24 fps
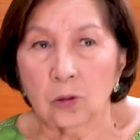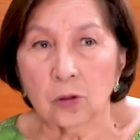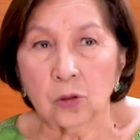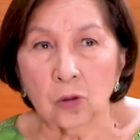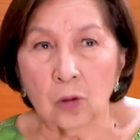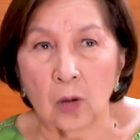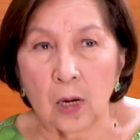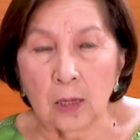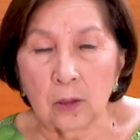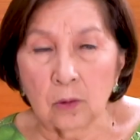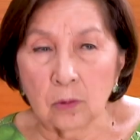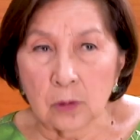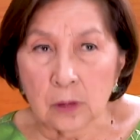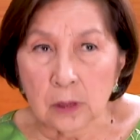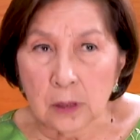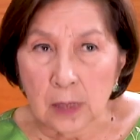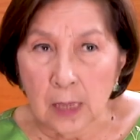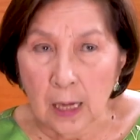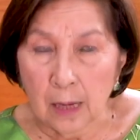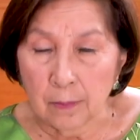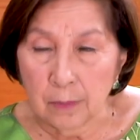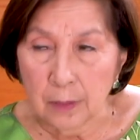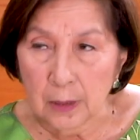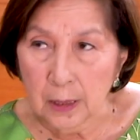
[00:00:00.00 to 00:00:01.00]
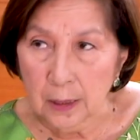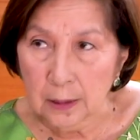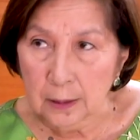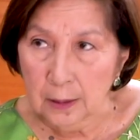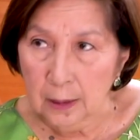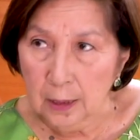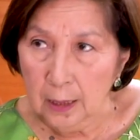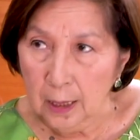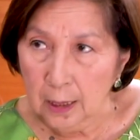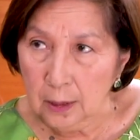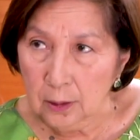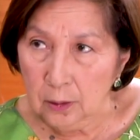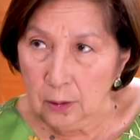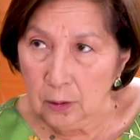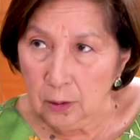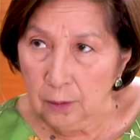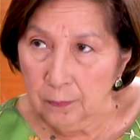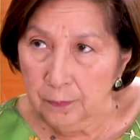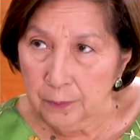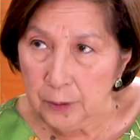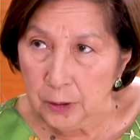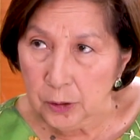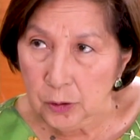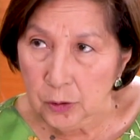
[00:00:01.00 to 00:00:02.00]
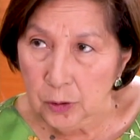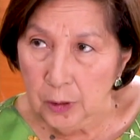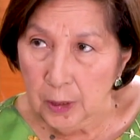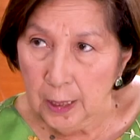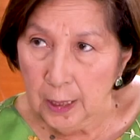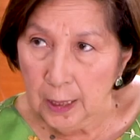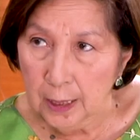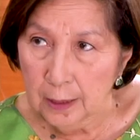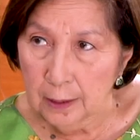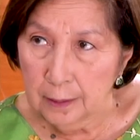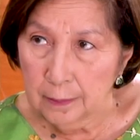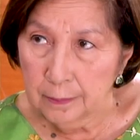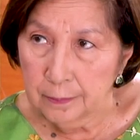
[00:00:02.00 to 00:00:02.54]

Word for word: O, so, tao. anong sinabi ng Director of Personnel?